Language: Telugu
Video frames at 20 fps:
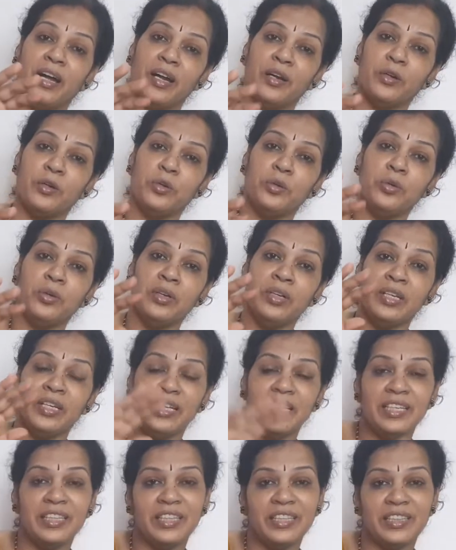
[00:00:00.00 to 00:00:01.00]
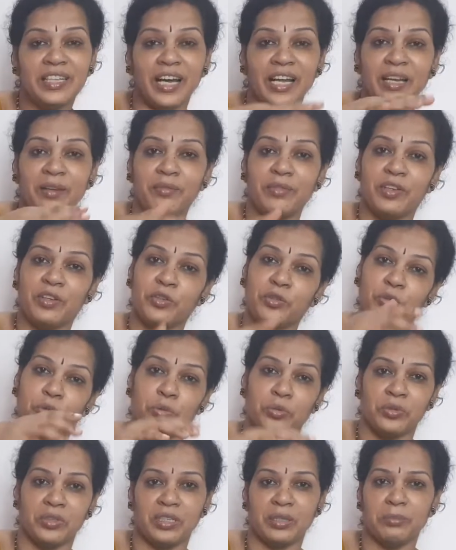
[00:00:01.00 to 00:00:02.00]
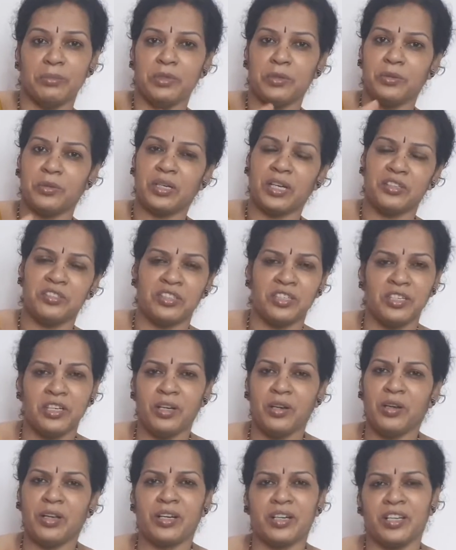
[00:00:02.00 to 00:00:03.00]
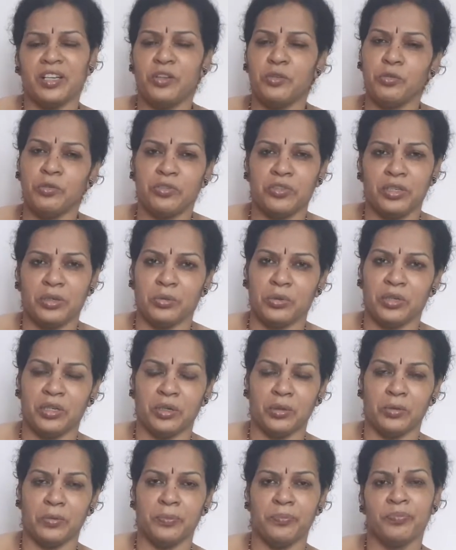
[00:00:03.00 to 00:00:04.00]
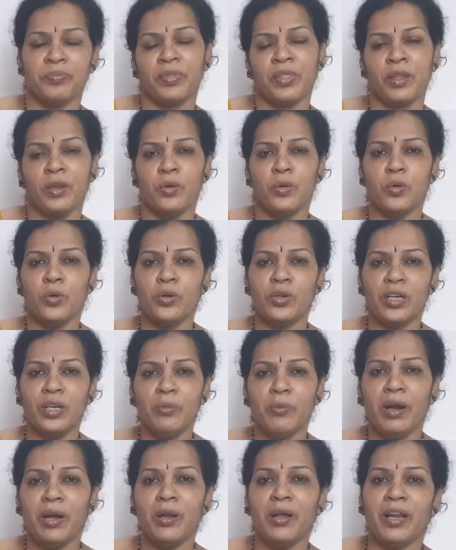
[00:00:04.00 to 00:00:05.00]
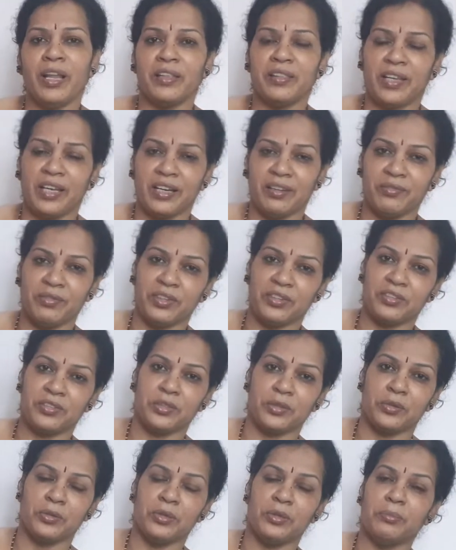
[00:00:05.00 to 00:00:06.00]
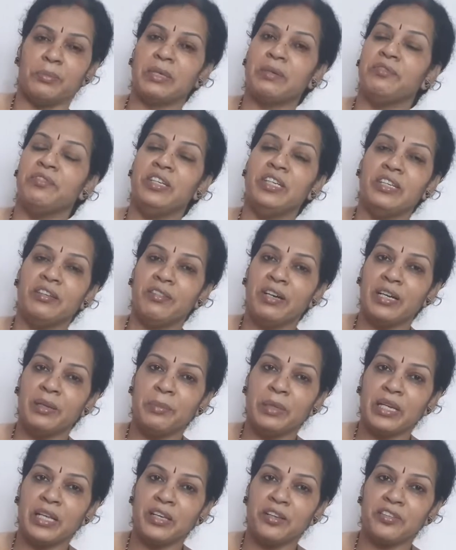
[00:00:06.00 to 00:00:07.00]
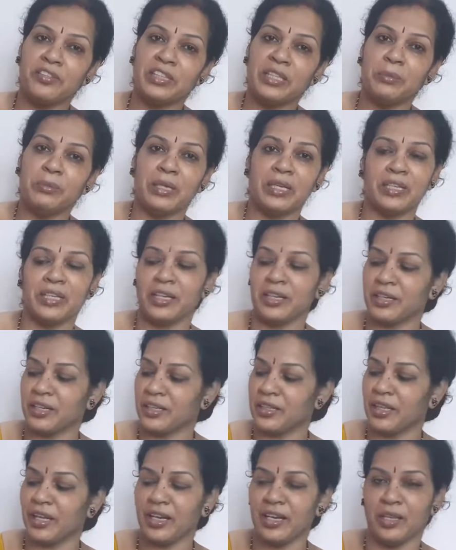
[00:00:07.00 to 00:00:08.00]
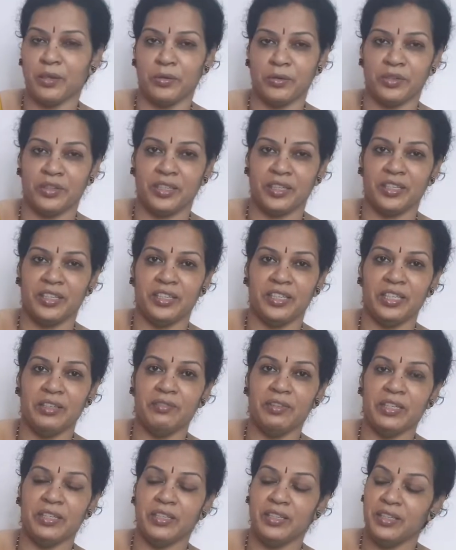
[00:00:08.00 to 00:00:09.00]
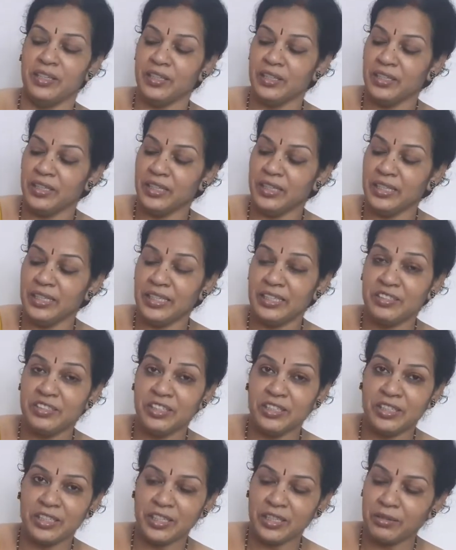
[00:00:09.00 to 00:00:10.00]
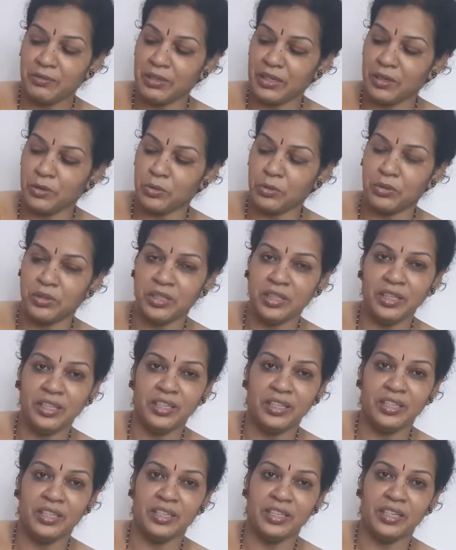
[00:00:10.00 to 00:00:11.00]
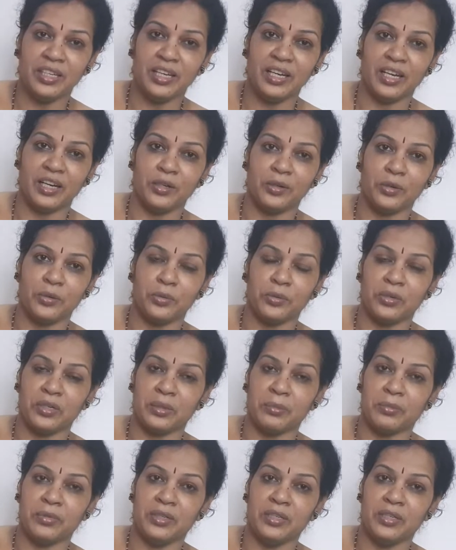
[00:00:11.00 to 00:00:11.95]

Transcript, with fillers: అంటూ ఇది తాళం వేస్తూ ఉంటాం మీరు కచేరీల్లో ఎక్కడైనా చూసే ఉంటారు ఓకల్ వాళ్ళు అలా తాళం వేస్తారు మనం వీణ వాళ్ళం ఎలా వేస్తాం మనకి ఇక్కడ తాళాలు ఉంటాయి ఇవి ఈ చిటికన వేళ్ళతోటి ఇలా అంటూ ఉంటాం